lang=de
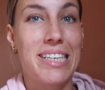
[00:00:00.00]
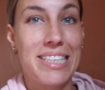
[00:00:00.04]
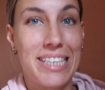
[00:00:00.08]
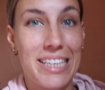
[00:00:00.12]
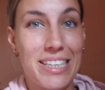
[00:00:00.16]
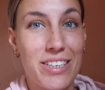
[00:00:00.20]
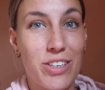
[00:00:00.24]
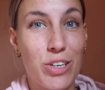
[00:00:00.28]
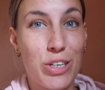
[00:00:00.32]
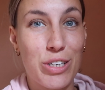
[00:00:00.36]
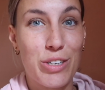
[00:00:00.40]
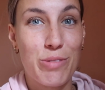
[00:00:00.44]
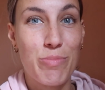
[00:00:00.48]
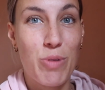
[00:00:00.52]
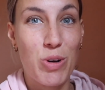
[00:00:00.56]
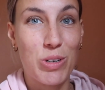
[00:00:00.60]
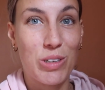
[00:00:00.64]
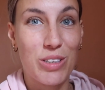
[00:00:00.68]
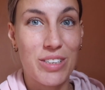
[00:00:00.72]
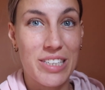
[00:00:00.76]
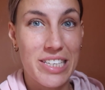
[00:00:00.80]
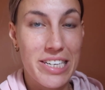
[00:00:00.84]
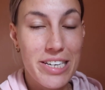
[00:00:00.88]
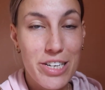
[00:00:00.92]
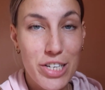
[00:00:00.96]
Ich hatte heute Morgen
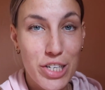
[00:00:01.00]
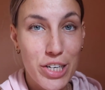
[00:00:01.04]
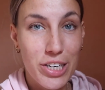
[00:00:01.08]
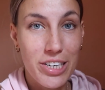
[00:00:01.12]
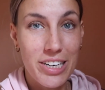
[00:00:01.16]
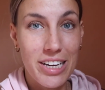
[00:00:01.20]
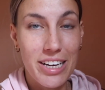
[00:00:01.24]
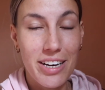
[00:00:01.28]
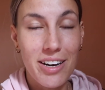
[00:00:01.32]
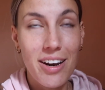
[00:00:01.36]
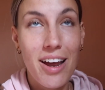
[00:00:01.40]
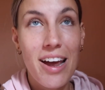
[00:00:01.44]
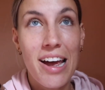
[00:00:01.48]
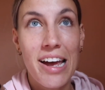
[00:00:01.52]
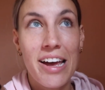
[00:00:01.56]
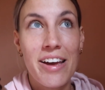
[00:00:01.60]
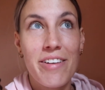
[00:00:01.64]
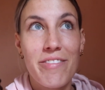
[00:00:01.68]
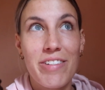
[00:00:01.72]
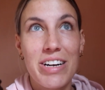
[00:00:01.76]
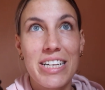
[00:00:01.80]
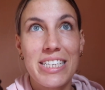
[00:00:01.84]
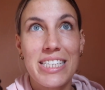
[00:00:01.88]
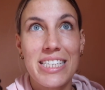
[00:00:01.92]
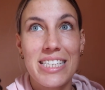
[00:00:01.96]
ein T-Shirt an,
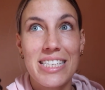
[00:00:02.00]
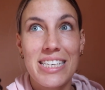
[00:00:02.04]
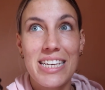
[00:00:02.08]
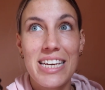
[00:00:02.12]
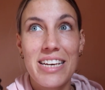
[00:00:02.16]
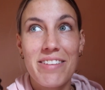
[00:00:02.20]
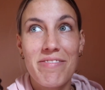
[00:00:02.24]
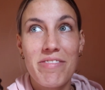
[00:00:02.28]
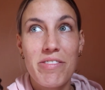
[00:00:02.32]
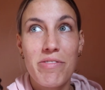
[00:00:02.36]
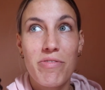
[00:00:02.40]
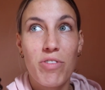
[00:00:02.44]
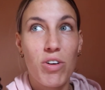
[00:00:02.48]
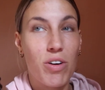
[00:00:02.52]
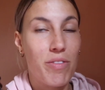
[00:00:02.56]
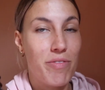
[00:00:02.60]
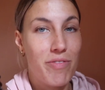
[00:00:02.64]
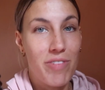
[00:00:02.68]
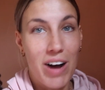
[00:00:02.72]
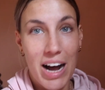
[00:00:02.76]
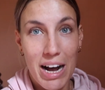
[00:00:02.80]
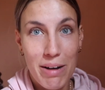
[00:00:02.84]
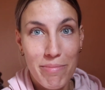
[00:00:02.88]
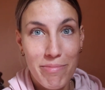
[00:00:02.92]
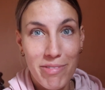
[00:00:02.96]
weil es irgendwie voll
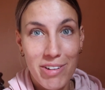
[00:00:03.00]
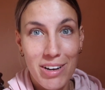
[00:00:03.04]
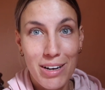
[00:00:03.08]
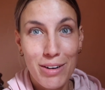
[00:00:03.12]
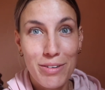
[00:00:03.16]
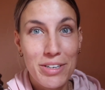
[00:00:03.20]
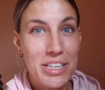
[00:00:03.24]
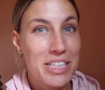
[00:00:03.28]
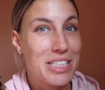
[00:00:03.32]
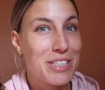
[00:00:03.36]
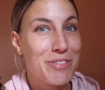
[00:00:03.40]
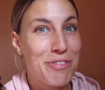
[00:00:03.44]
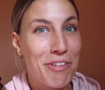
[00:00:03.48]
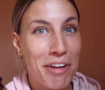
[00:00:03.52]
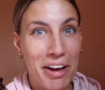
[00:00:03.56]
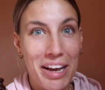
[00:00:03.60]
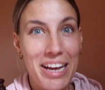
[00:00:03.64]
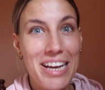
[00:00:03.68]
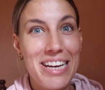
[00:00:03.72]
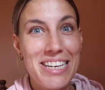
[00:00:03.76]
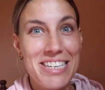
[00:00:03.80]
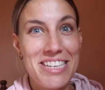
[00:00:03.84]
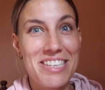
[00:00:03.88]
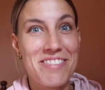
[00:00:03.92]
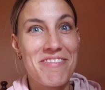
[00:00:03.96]
warm war und jetzt
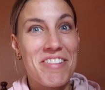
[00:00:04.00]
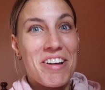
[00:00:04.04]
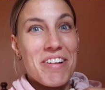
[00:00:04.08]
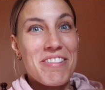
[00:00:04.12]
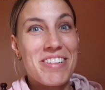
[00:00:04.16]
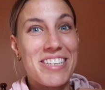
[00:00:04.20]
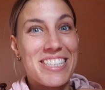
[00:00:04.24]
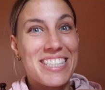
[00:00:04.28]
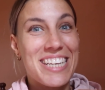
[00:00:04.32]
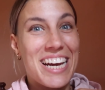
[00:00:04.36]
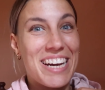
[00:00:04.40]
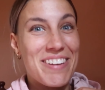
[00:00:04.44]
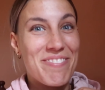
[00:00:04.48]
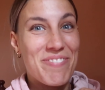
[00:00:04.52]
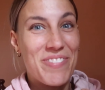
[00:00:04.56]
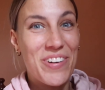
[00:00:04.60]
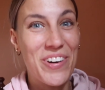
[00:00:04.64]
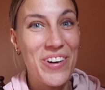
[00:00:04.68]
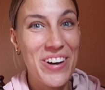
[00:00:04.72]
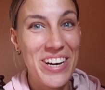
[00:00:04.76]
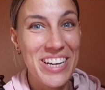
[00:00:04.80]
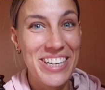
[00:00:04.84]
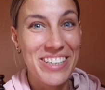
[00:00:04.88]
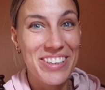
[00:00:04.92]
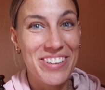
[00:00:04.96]
frisch. Deswegen habe ich jetzt gerade einen
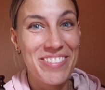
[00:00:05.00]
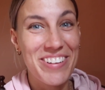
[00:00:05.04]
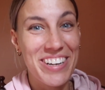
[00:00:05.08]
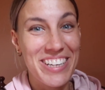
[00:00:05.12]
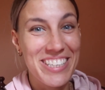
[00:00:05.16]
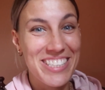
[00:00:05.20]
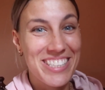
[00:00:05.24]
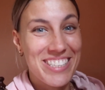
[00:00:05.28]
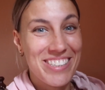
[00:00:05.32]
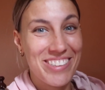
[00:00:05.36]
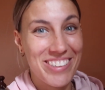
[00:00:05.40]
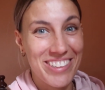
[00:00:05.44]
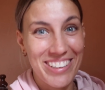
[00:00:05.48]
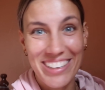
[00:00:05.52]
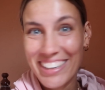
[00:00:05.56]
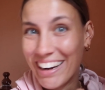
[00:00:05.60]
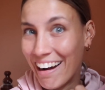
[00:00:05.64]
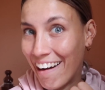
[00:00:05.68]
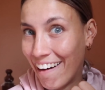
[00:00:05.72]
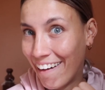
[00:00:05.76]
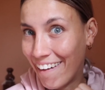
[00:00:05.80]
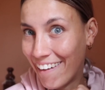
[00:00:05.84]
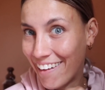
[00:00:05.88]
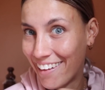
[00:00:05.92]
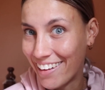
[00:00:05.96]
Pulli drüber gezogen.
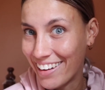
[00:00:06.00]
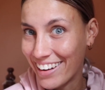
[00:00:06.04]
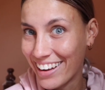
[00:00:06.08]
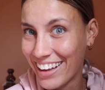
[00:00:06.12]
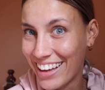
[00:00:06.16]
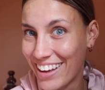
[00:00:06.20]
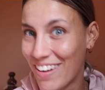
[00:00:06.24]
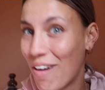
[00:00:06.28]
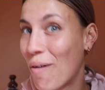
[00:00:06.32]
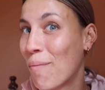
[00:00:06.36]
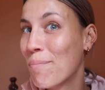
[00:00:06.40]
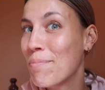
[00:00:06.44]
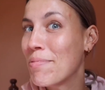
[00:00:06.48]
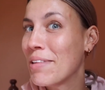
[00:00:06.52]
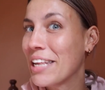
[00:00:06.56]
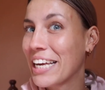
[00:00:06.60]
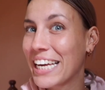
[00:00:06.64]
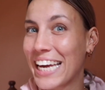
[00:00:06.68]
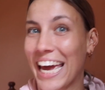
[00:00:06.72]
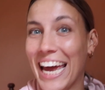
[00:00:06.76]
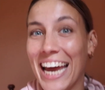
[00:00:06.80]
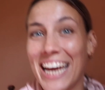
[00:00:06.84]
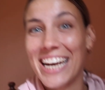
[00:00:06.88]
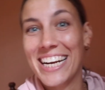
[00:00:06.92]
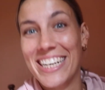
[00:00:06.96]
Ha,
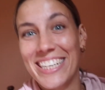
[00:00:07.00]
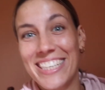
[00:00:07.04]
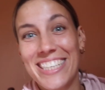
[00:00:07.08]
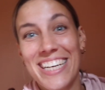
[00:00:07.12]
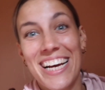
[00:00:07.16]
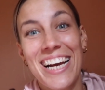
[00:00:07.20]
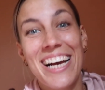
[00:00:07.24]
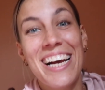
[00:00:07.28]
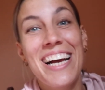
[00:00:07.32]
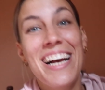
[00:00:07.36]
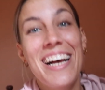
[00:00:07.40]
complicated.